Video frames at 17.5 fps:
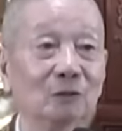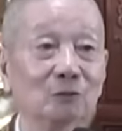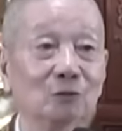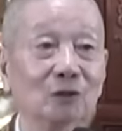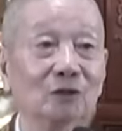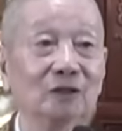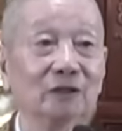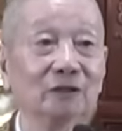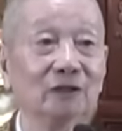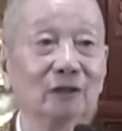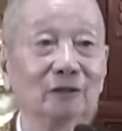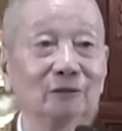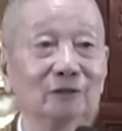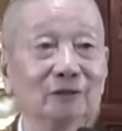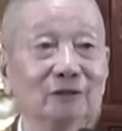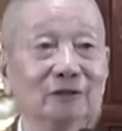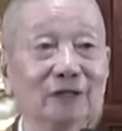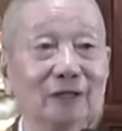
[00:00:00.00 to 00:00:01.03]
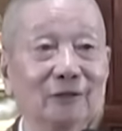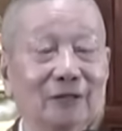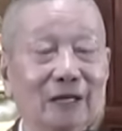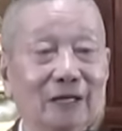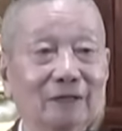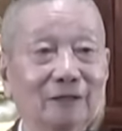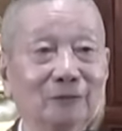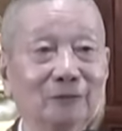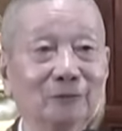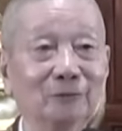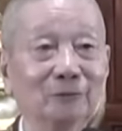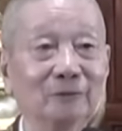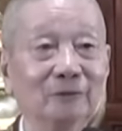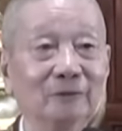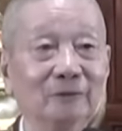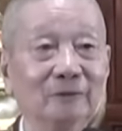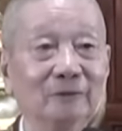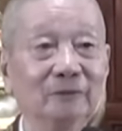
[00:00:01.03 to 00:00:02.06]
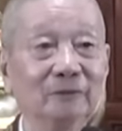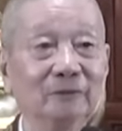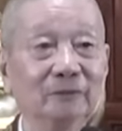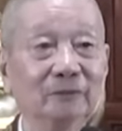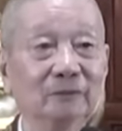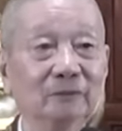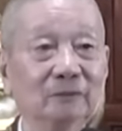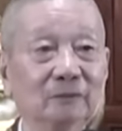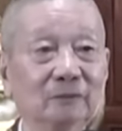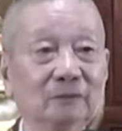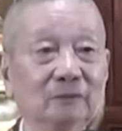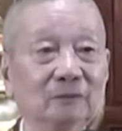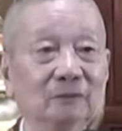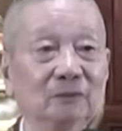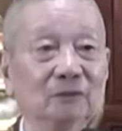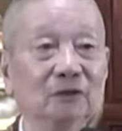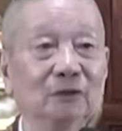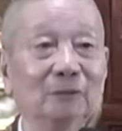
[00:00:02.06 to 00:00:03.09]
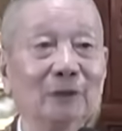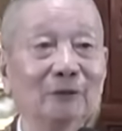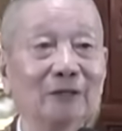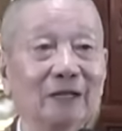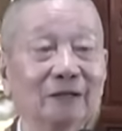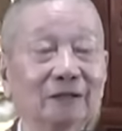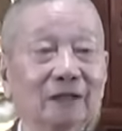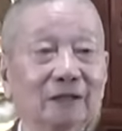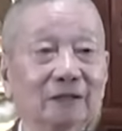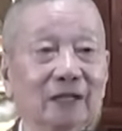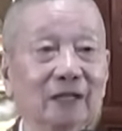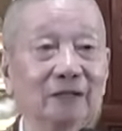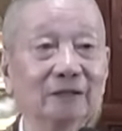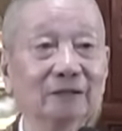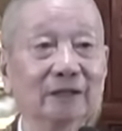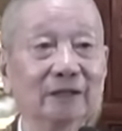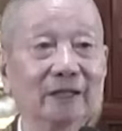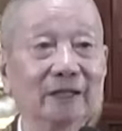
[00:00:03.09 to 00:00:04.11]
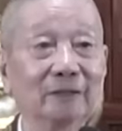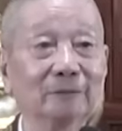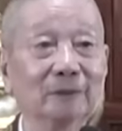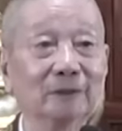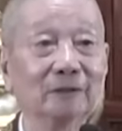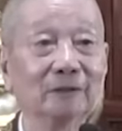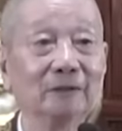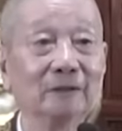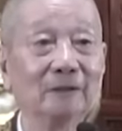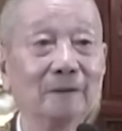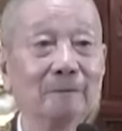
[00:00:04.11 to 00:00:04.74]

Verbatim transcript: cũng con người đó chứ người nào khác đâu nhưng mà hồi nãy ta thấy ta ghét mình